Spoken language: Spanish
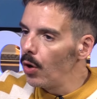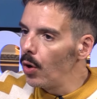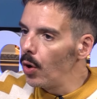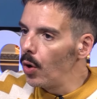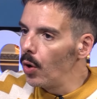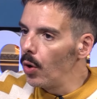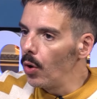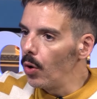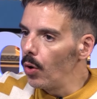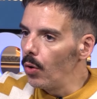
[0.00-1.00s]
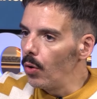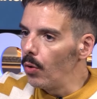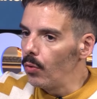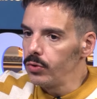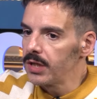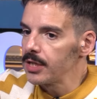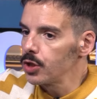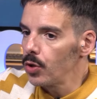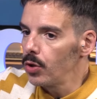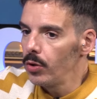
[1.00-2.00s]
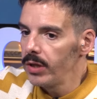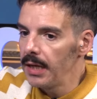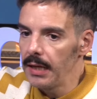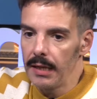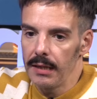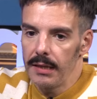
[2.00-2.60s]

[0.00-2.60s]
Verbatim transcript: o, un trastorno de,